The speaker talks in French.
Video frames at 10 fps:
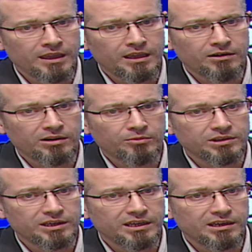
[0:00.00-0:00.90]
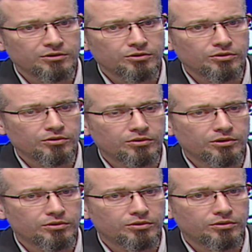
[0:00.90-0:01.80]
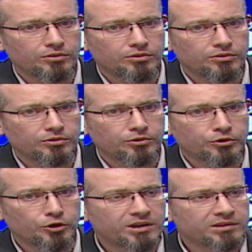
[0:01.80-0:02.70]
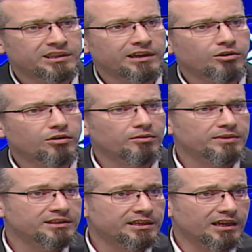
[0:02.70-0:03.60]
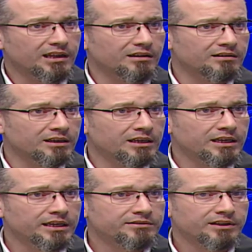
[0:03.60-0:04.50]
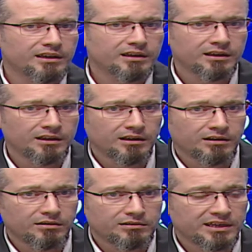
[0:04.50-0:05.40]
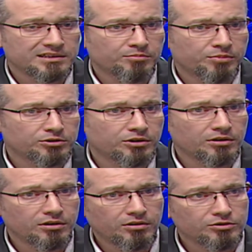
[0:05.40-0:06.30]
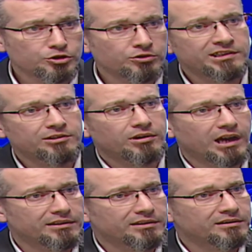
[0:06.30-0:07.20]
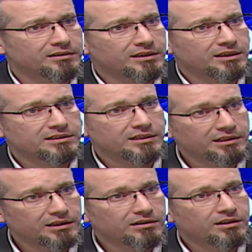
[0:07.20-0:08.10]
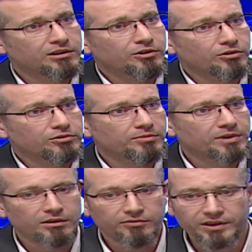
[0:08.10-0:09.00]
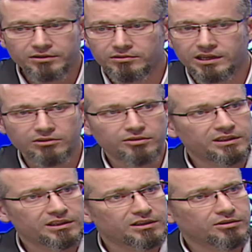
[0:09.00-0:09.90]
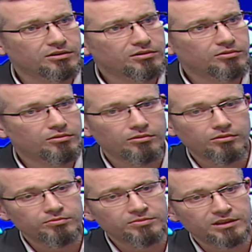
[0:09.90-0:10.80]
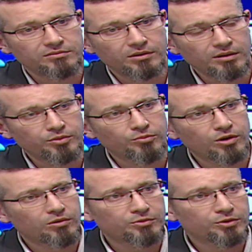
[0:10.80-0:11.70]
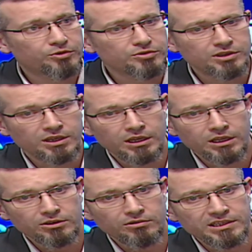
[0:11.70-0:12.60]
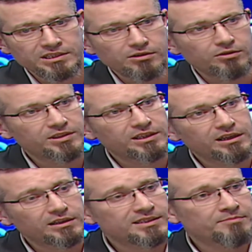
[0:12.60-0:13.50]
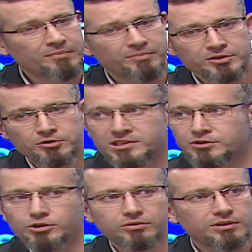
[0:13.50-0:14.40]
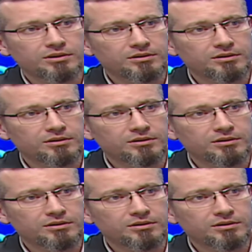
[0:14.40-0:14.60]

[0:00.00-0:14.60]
et on a montré que le, nombre d'erreurs médicales était euh, très important en sortie de garde. Mmh. C'est-à-dire, le lendemain, on fait une garde de 24 heures ou peut-être un peu moins ou un peu plus. Donc les erreurs médicales, c'est pas parce que... On va en parler avec